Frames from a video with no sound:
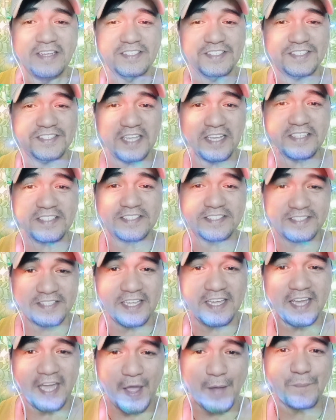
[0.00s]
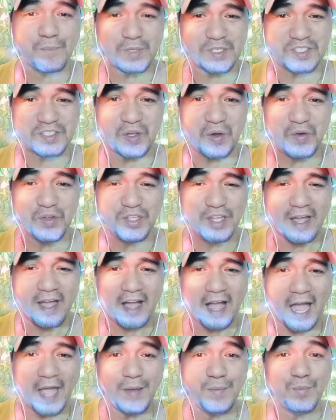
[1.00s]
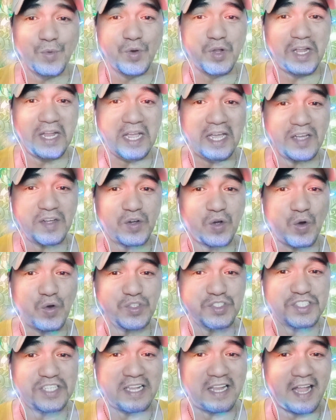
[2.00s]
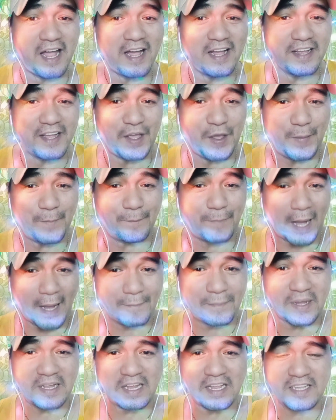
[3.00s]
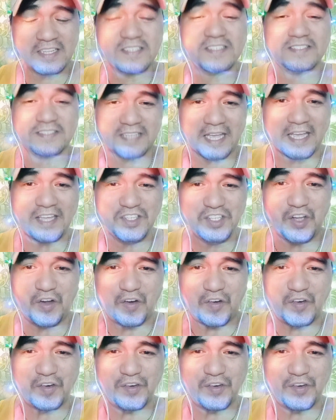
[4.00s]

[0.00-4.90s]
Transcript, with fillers: 60 episodes ay muli ko silang ibabalik sa inyo.